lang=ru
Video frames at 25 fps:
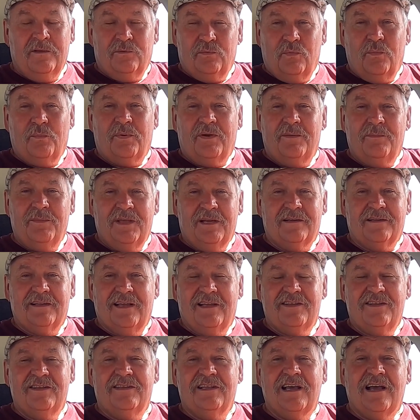ну, примерно
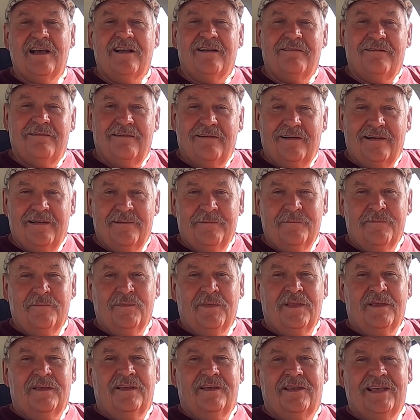одинакового,
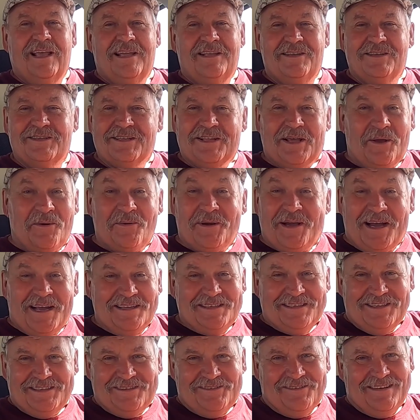я не знаю,
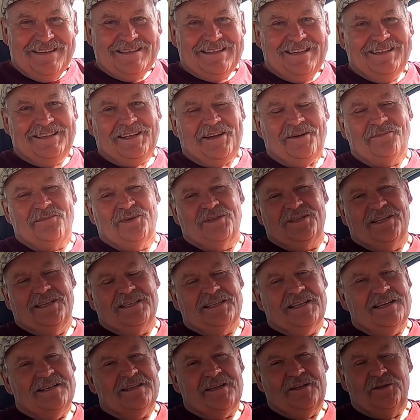качества, если так можно
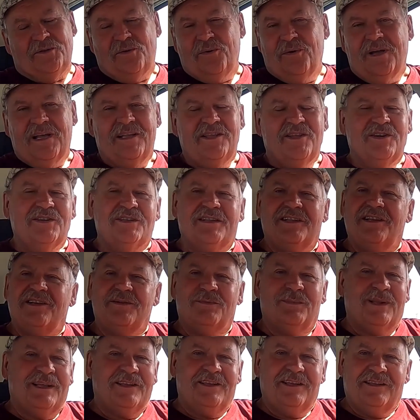сказать, то, конечно,
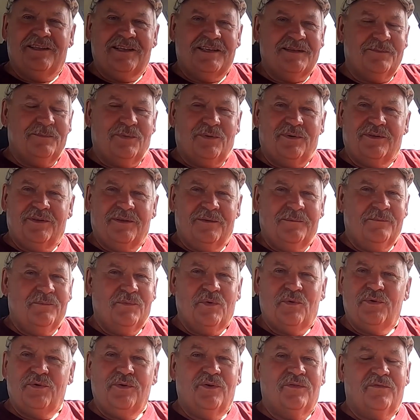лишь планета спорт
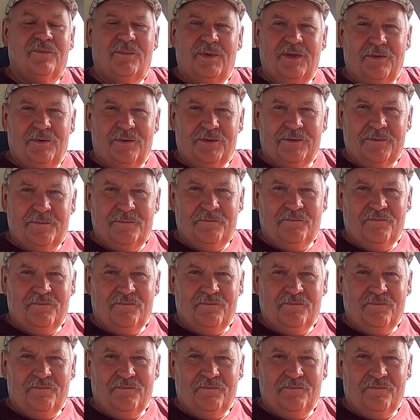уйдет вперед.